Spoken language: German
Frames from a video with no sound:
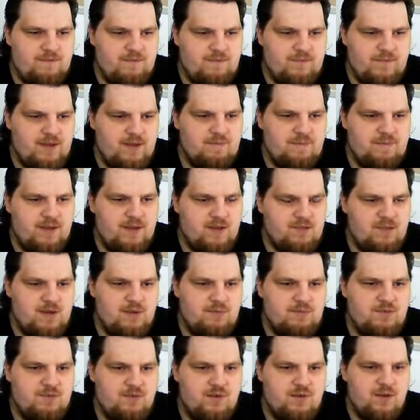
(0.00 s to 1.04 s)
Ne, gestern
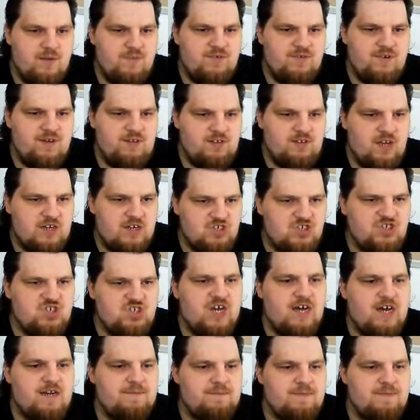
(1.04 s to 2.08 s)
habe ich nicht gekämpft.
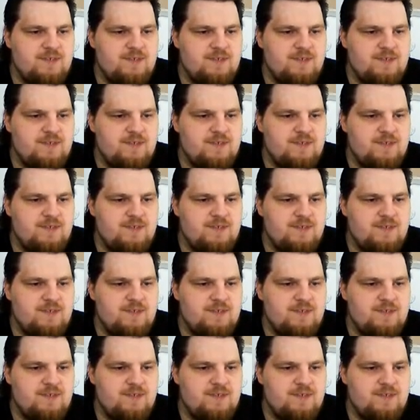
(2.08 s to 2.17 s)
Schade.